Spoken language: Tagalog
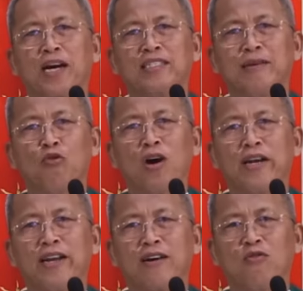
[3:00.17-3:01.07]
pakas imong
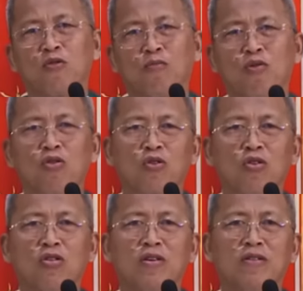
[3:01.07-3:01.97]
anak og
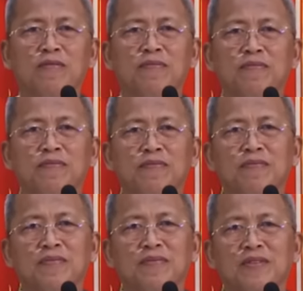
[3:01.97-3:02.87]
bugo,
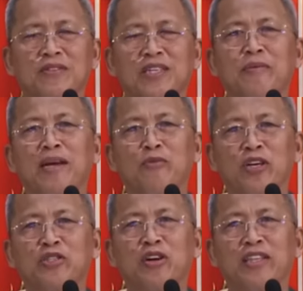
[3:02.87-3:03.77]
unsa may
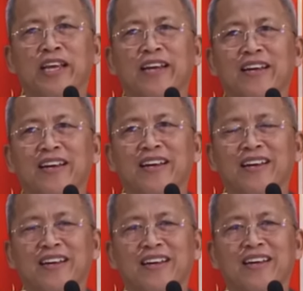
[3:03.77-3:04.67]
mo isulti.
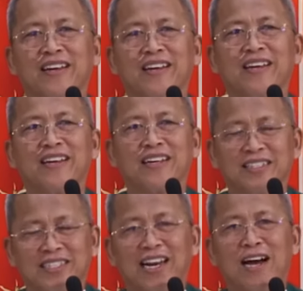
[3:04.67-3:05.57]

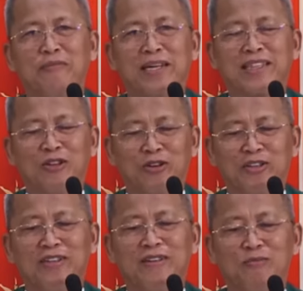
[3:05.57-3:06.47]
Salamat
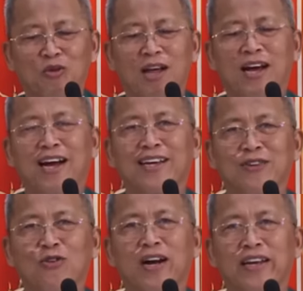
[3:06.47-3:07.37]
Lord,
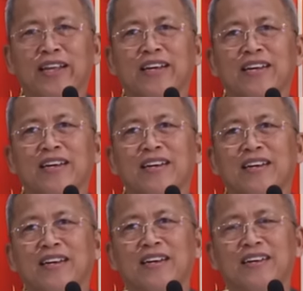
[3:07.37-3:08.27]
bulahan ko ani.
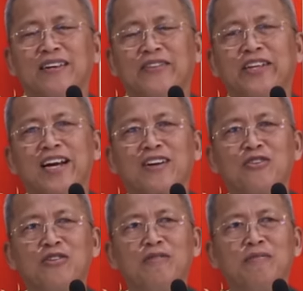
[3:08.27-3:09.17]
O niya
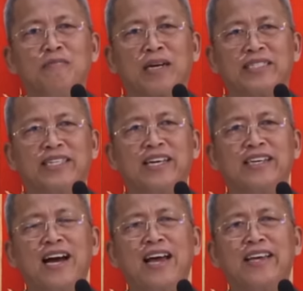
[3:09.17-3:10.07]
kon
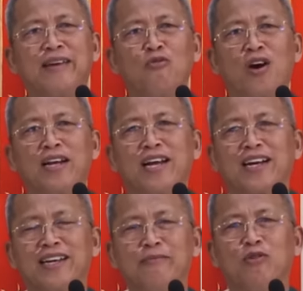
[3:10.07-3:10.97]
magsigig daig imong
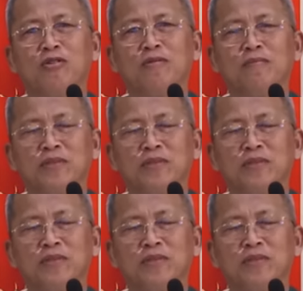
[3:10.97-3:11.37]
anak nimo,